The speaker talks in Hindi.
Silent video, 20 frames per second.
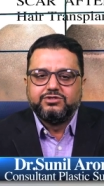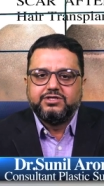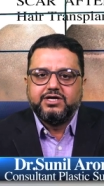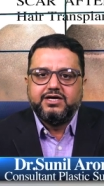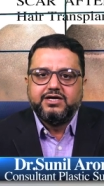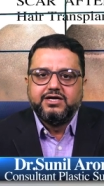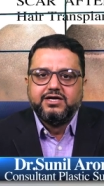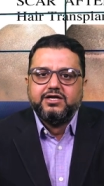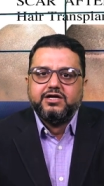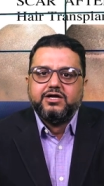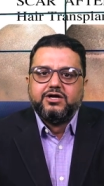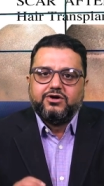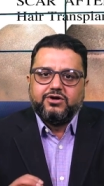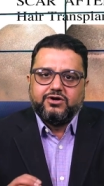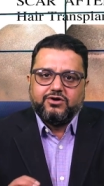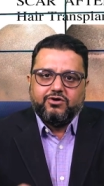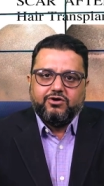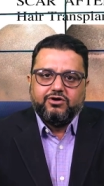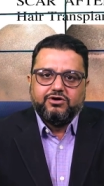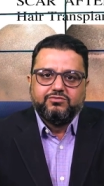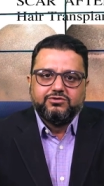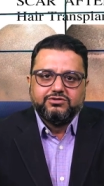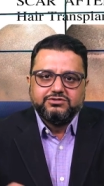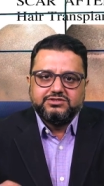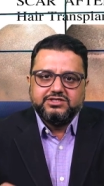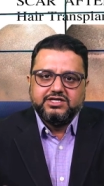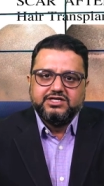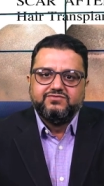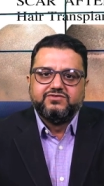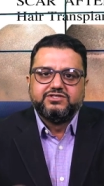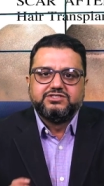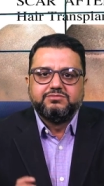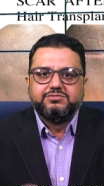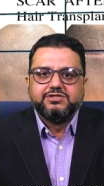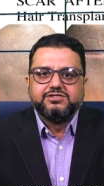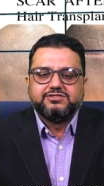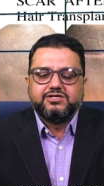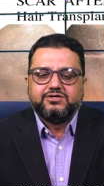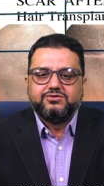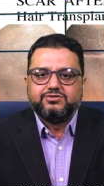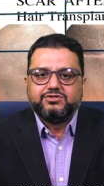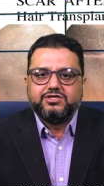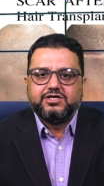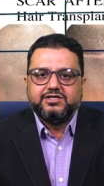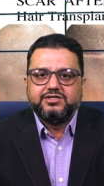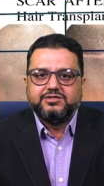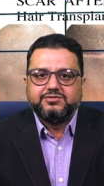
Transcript: होता है और ऑलमोस्ट इनविजिबल सा होता है